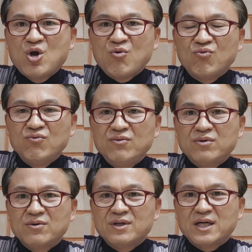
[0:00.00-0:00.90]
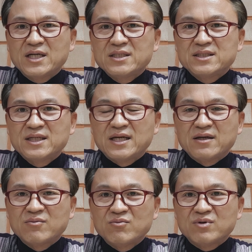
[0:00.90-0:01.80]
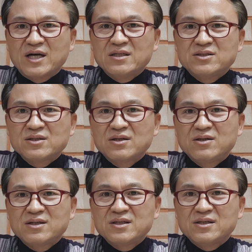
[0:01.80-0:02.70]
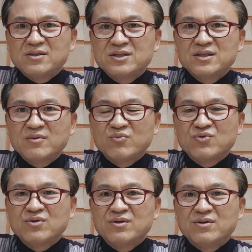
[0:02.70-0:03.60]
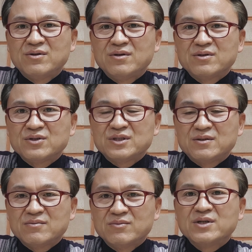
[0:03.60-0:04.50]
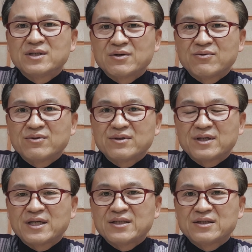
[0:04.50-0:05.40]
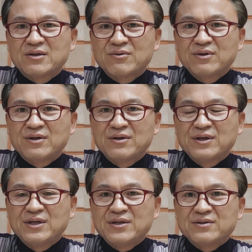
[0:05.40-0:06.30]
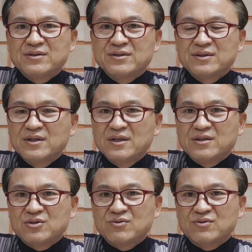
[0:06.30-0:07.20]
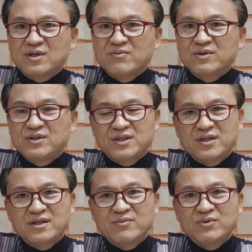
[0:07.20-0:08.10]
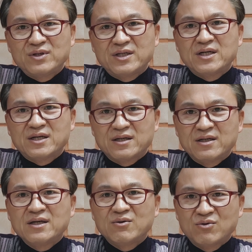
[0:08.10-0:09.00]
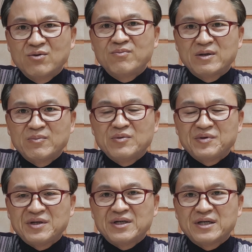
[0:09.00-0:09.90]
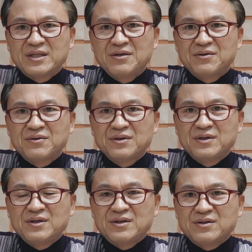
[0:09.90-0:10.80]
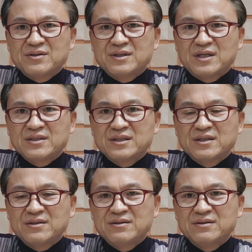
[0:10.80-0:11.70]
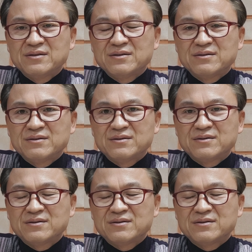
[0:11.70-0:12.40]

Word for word: 운동을 하기 전에 갈증을 느끼기 전에 물을 드시, 먹으라고 그렇게 하더라고요. 그래서 저도 가만히 생각해 보니까 그게 옳은 방법인 것 같아요. 그래서 항상 그, 어,